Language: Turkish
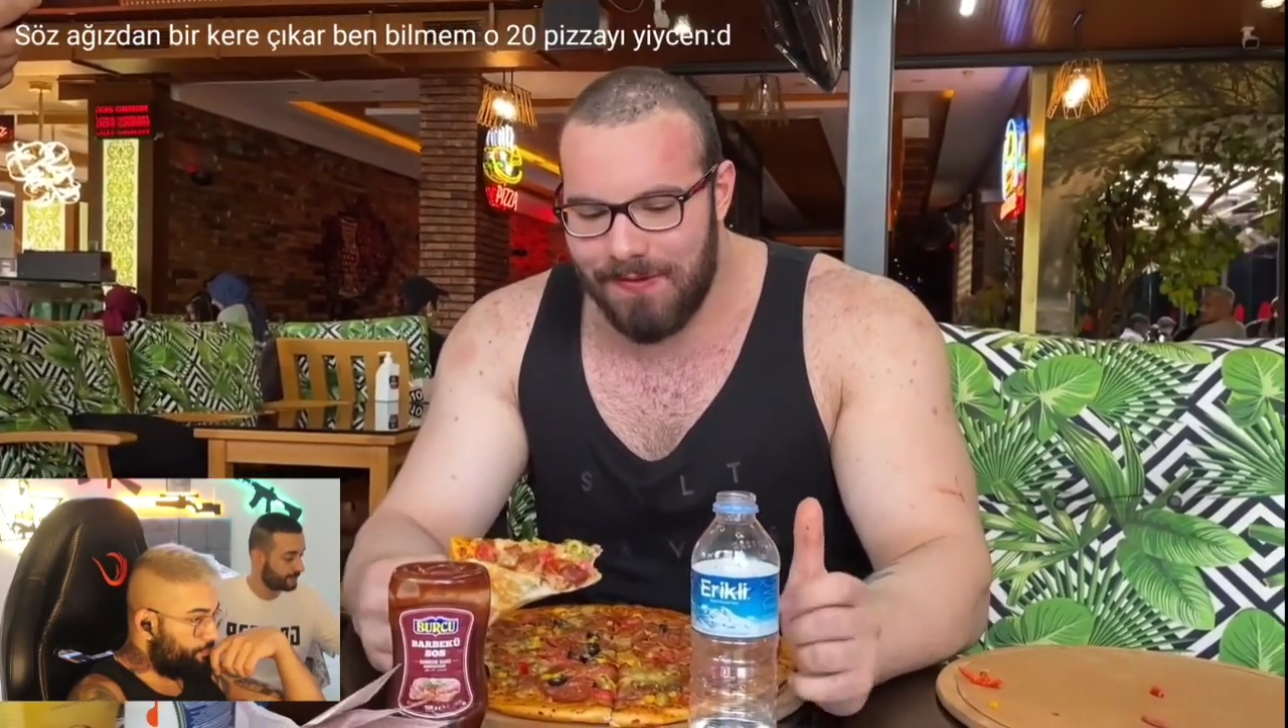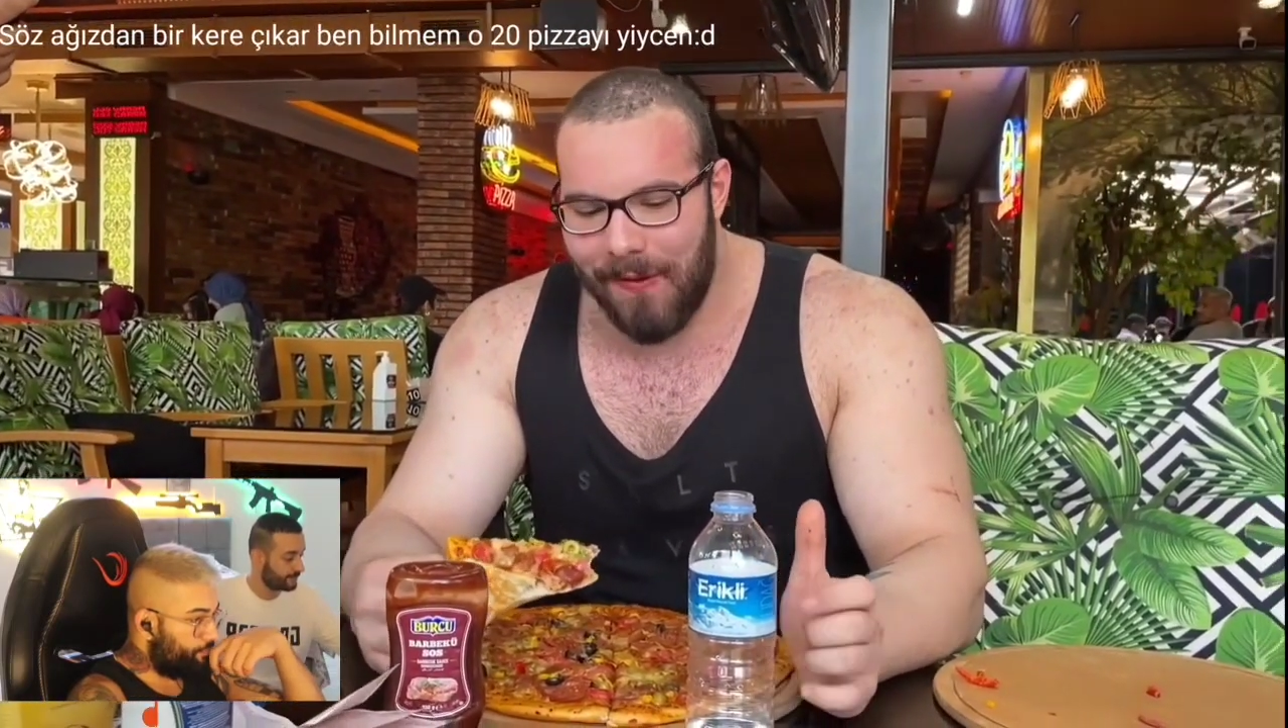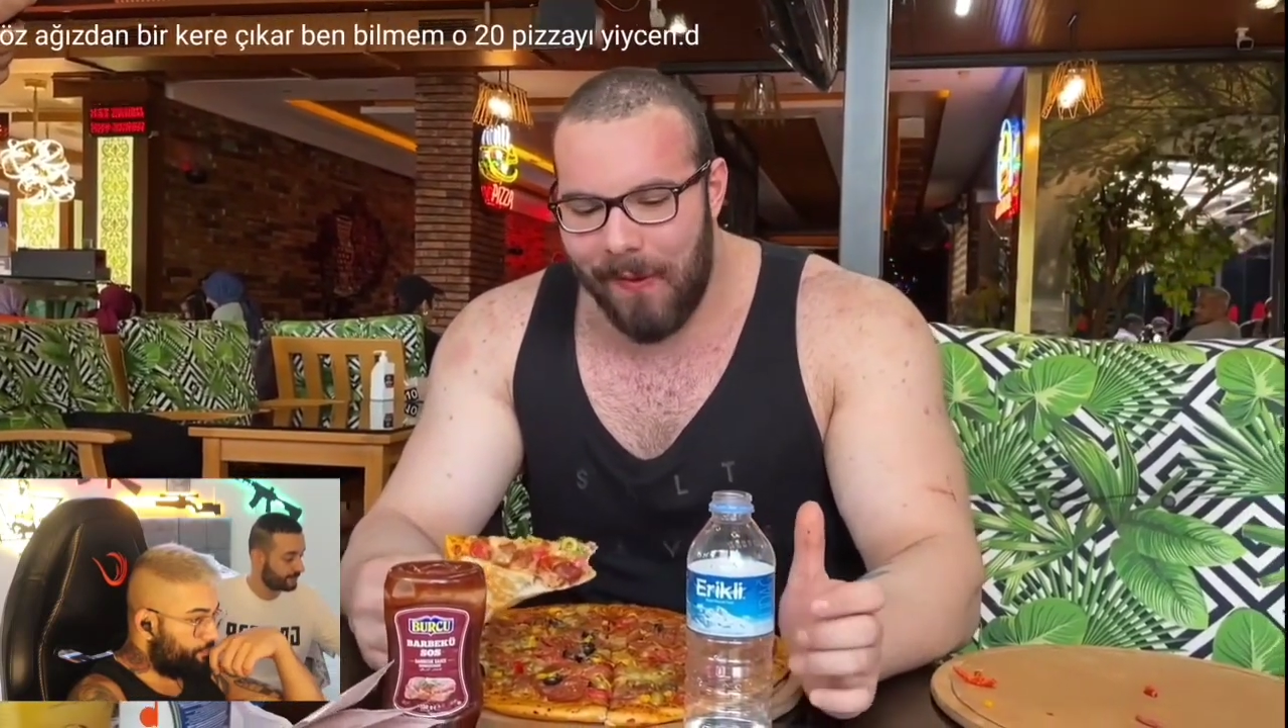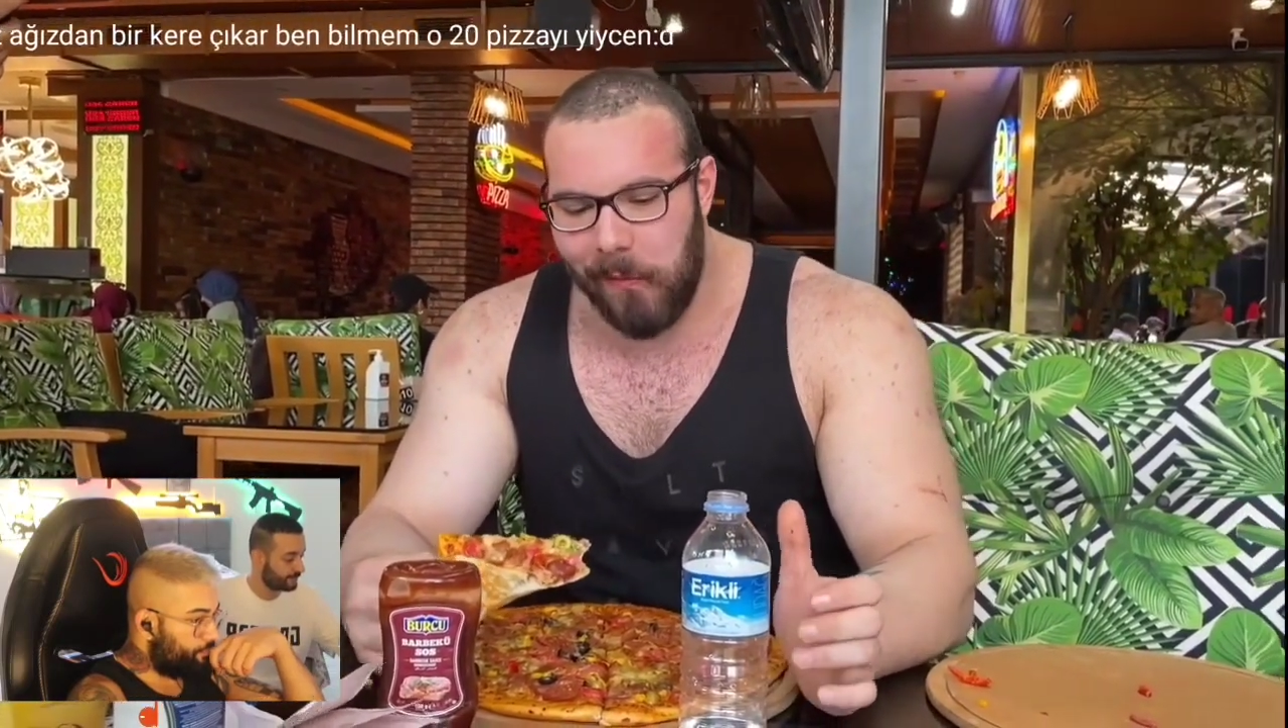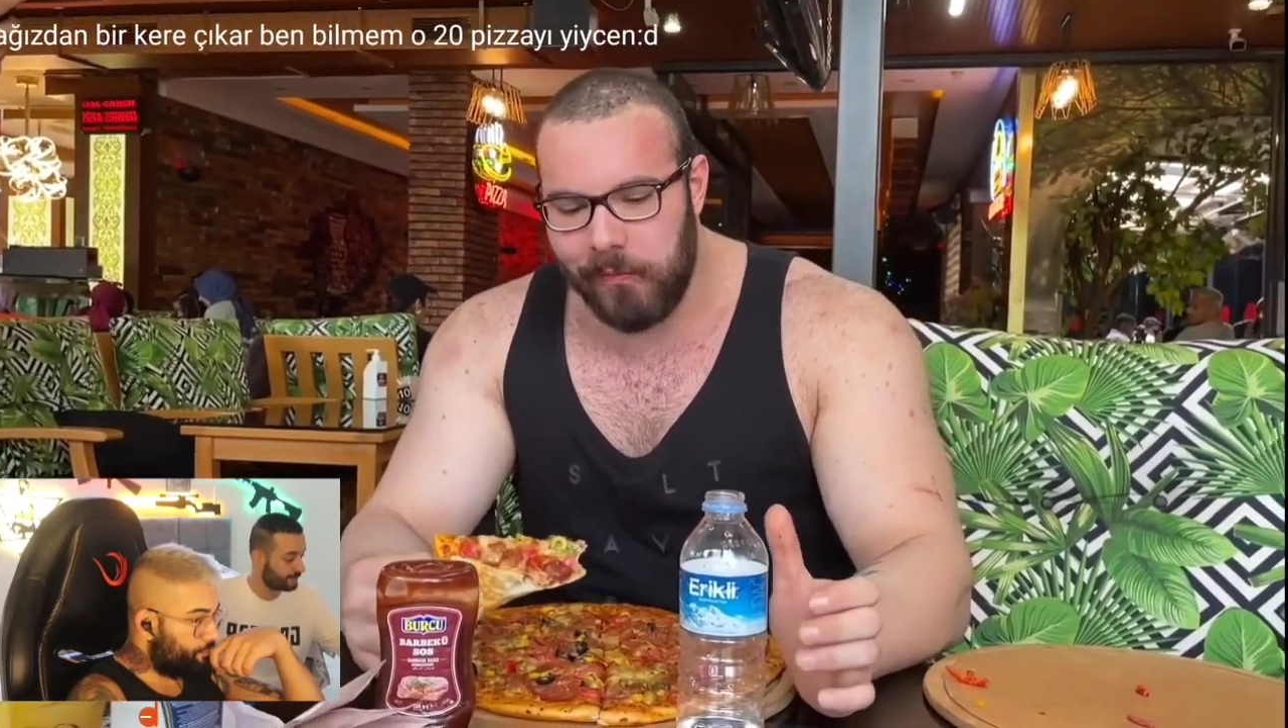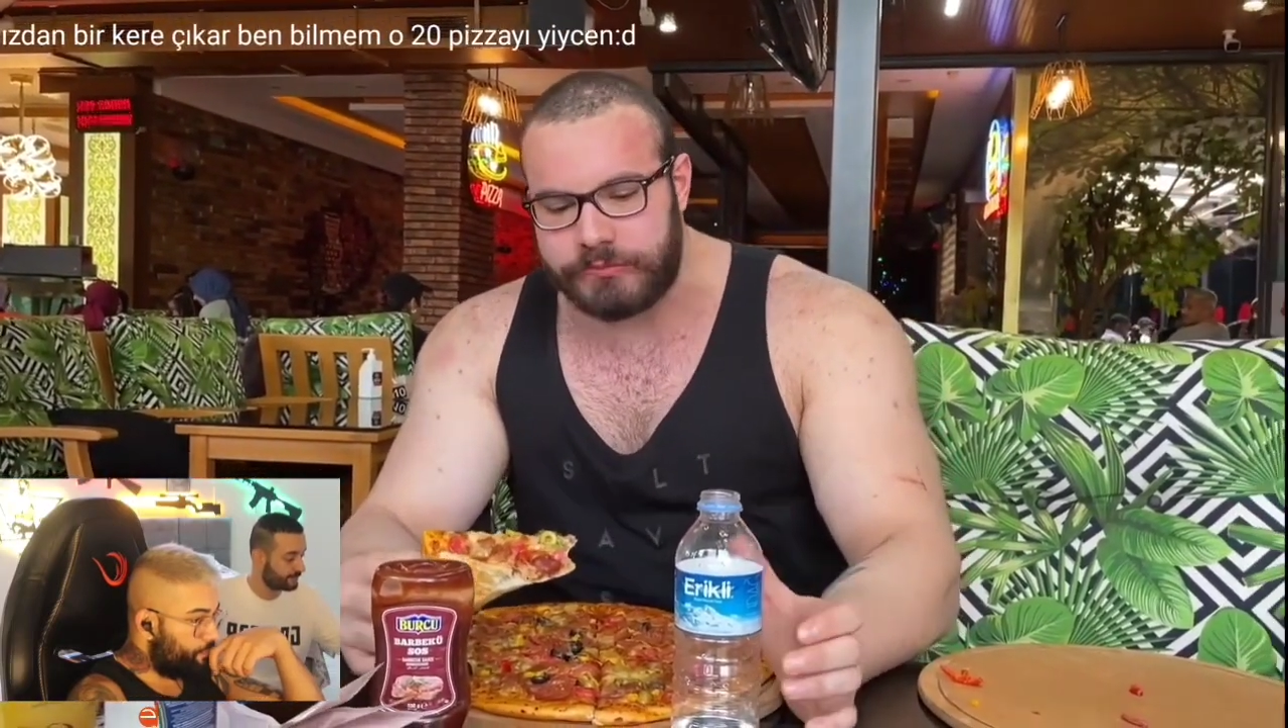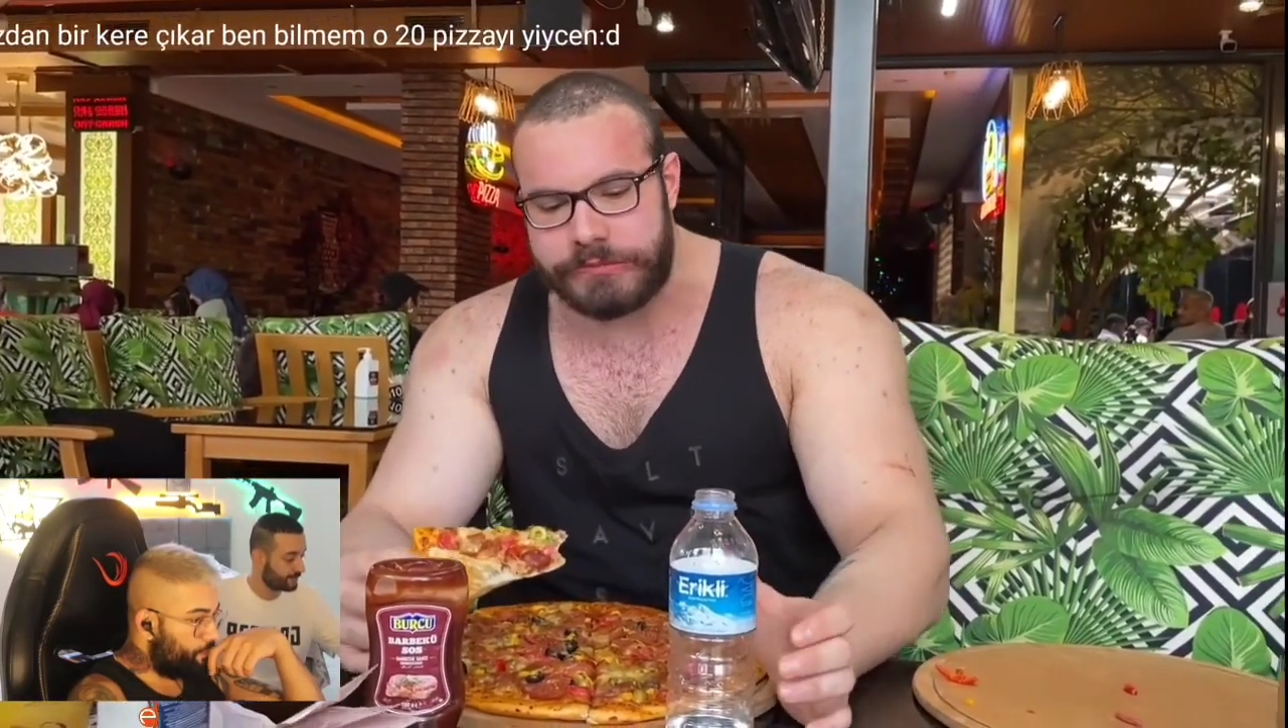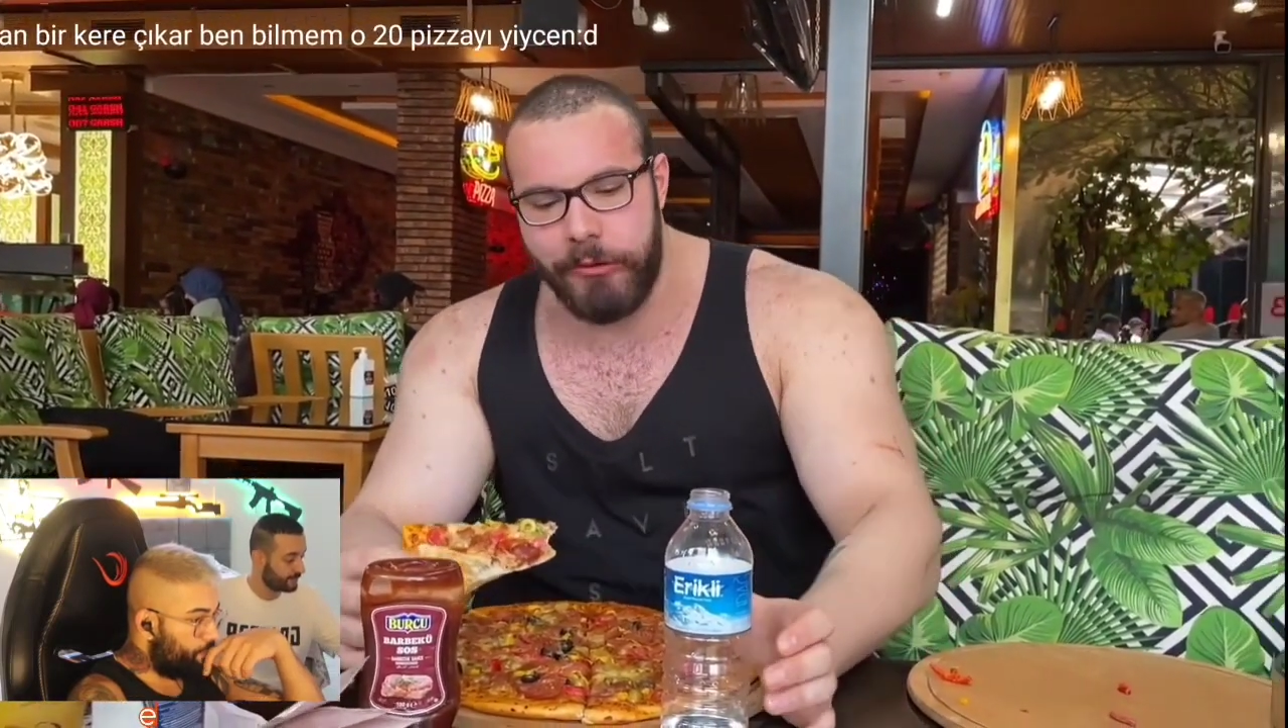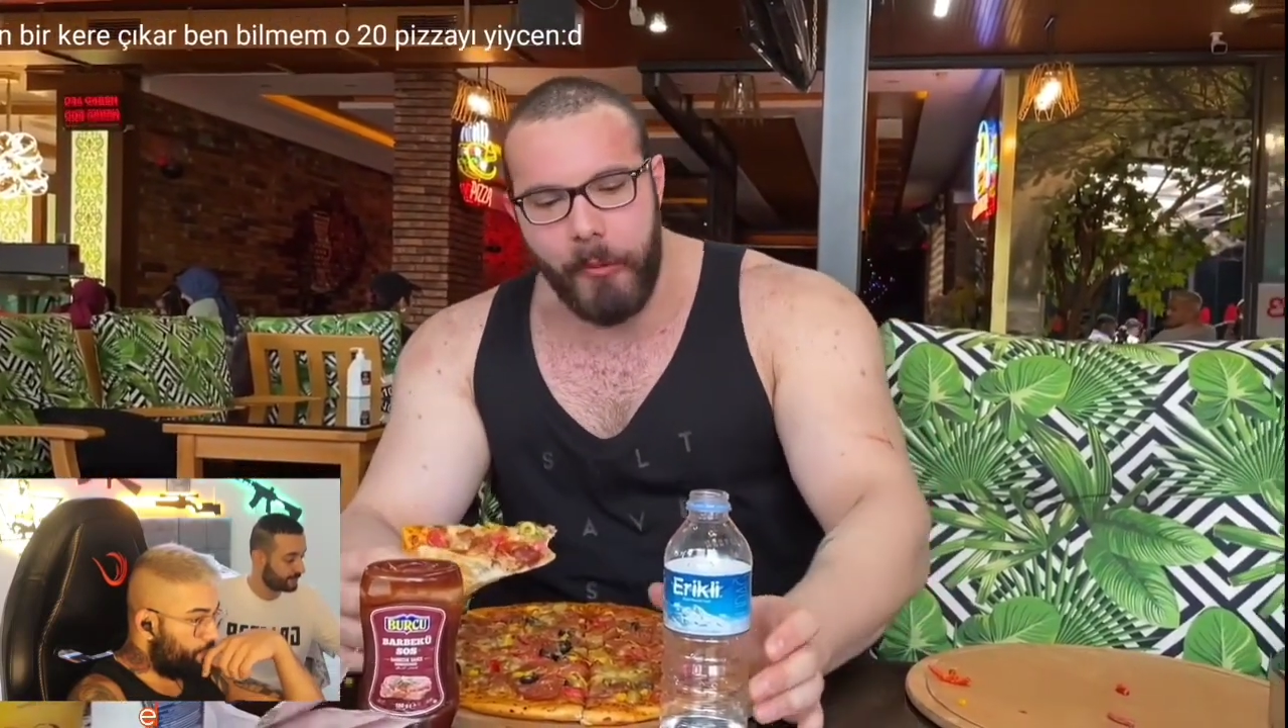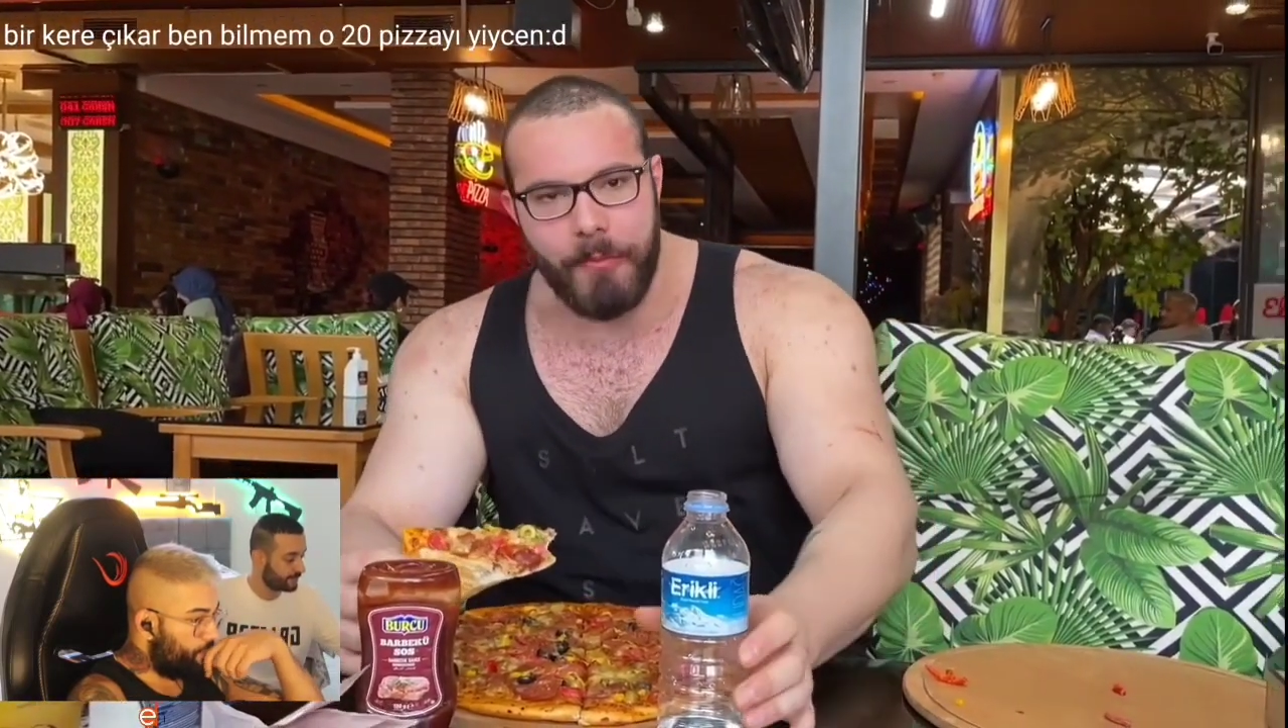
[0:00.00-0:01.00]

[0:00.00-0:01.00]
Sezer abi,